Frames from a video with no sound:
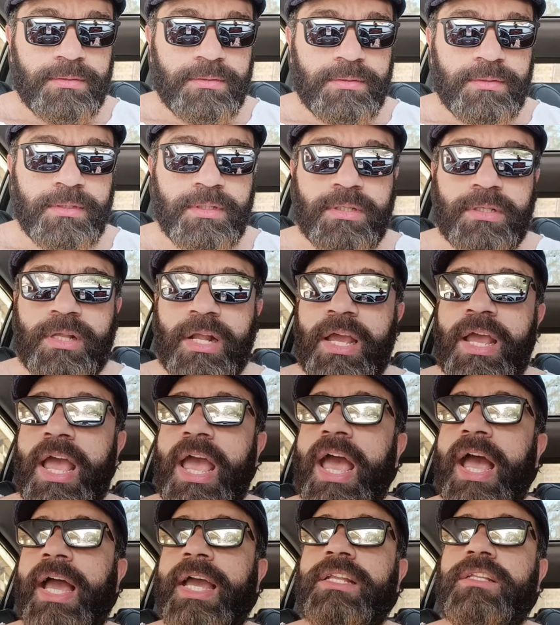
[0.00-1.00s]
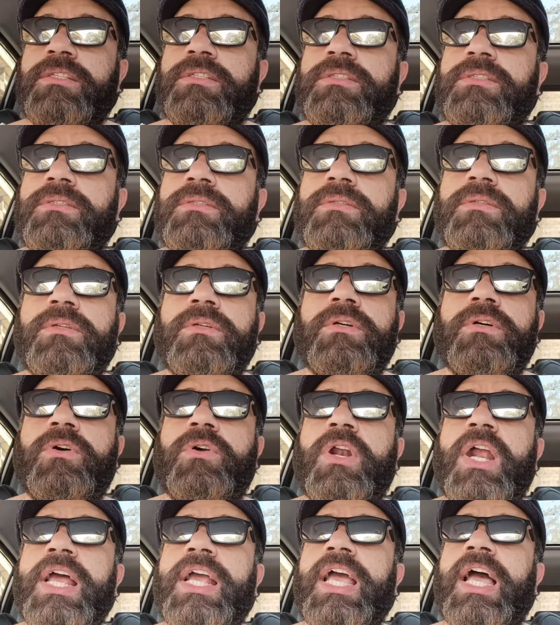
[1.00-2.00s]
تلاقيه قاعد
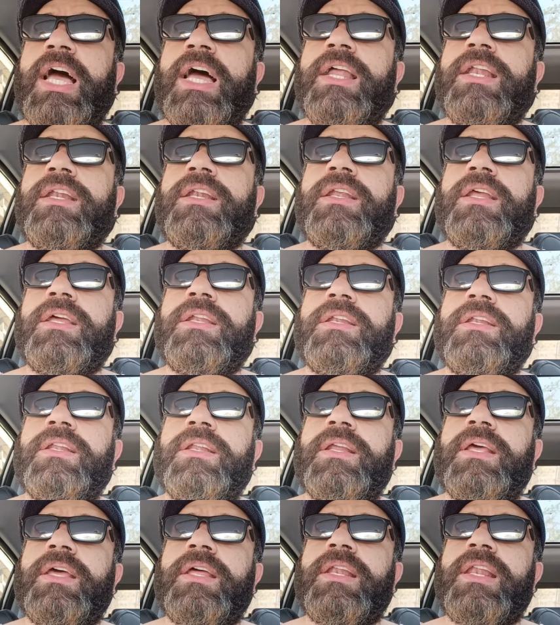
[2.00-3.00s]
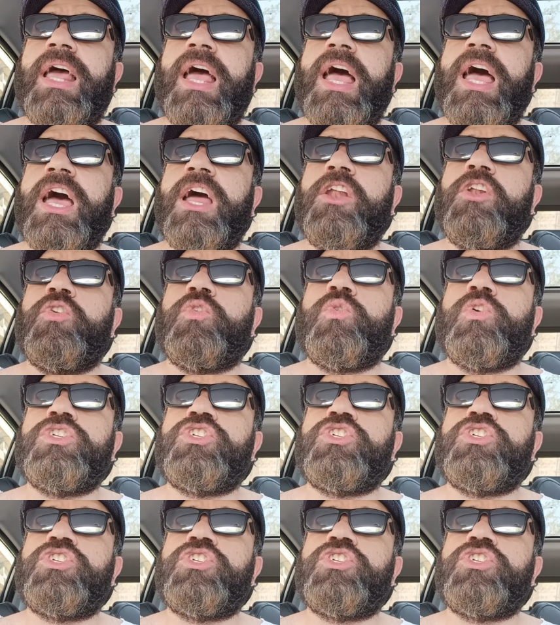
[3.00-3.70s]
راجع لاهله وش